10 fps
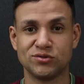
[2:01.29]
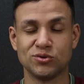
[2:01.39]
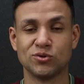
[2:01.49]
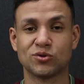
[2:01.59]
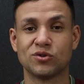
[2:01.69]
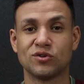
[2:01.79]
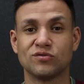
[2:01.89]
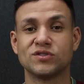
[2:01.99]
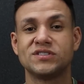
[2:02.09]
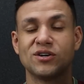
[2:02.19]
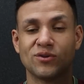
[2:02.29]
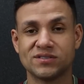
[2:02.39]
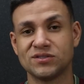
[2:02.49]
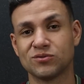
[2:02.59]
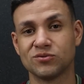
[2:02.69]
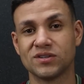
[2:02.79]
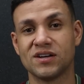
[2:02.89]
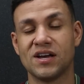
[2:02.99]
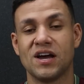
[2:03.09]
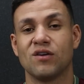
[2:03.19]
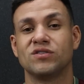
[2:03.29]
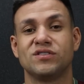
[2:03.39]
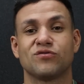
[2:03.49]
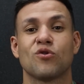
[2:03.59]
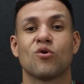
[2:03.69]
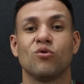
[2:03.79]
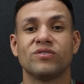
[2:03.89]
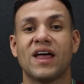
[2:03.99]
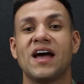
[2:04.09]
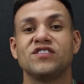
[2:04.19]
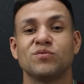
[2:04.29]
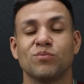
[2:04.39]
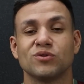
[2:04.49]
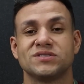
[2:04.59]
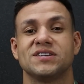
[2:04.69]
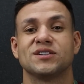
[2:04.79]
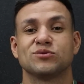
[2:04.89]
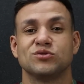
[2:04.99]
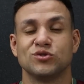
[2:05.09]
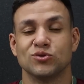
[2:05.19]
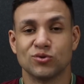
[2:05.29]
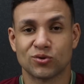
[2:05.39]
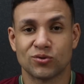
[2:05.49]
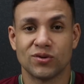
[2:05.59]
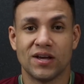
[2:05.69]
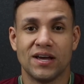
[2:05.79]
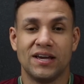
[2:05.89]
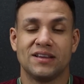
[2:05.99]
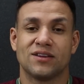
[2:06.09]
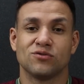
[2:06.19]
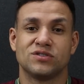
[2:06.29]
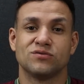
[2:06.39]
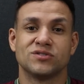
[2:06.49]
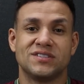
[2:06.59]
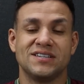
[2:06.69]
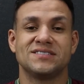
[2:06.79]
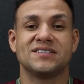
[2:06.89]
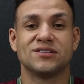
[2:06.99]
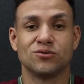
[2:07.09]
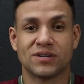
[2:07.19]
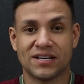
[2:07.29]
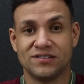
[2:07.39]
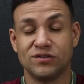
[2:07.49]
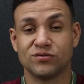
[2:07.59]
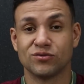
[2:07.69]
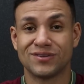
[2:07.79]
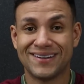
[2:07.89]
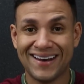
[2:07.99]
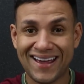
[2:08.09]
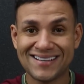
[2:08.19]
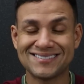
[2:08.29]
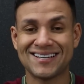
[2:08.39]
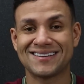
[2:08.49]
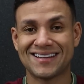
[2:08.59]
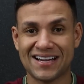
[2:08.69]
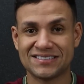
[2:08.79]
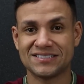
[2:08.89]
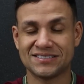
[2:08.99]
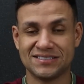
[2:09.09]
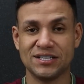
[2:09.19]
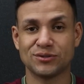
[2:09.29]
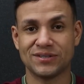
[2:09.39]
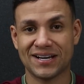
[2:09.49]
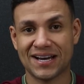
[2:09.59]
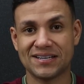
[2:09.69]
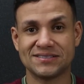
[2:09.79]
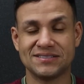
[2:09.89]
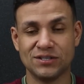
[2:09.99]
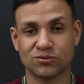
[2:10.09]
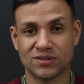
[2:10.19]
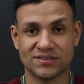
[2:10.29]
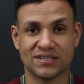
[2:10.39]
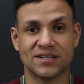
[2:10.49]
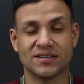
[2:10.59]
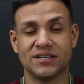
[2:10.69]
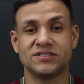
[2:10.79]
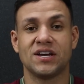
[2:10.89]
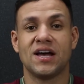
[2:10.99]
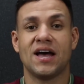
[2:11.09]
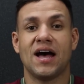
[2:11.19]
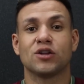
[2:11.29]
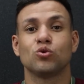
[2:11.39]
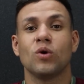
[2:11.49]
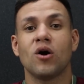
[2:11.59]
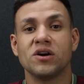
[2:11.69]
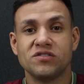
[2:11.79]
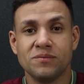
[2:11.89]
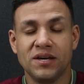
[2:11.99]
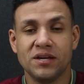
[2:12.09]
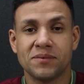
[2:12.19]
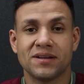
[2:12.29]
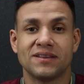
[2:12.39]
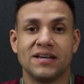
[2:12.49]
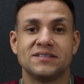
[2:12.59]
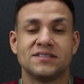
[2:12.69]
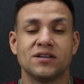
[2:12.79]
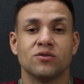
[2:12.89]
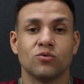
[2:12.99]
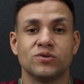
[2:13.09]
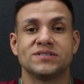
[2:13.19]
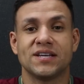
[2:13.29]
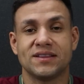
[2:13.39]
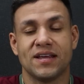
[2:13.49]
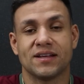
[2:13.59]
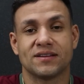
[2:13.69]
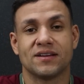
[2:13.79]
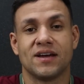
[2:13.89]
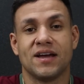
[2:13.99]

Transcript: de lucro, você errou a segunda, você ficou com 10% de lucro. Então, se você quiser ser lucrativo nessa taxa de acerto, né, a cada 5 tu acertar 3, a tua odd mínima tem que ser 1,70.